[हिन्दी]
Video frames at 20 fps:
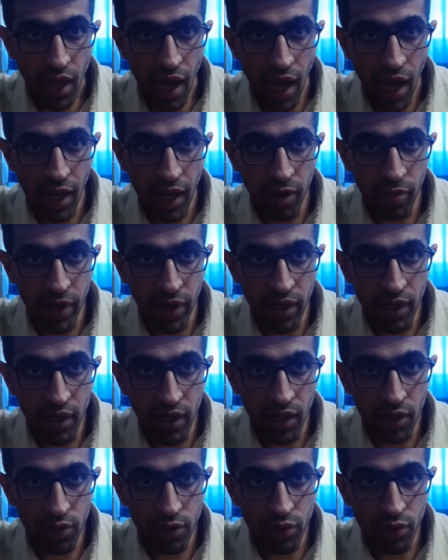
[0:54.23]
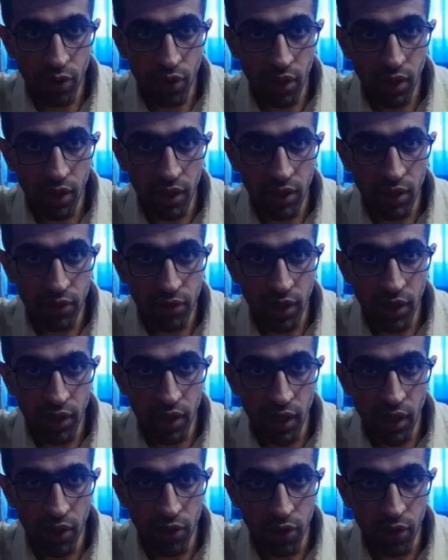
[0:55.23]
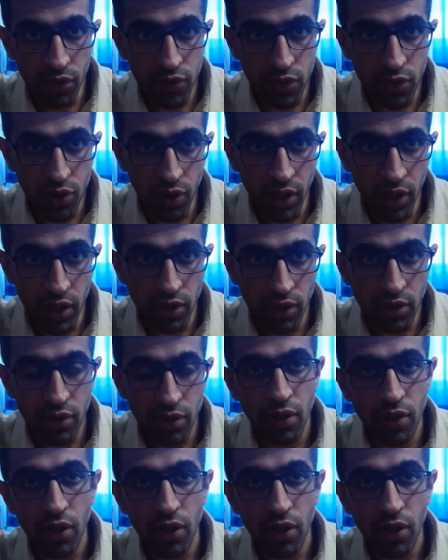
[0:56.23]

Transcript: एल्बेंडाजोल इज़ द ड्रग ऑफ चॉइस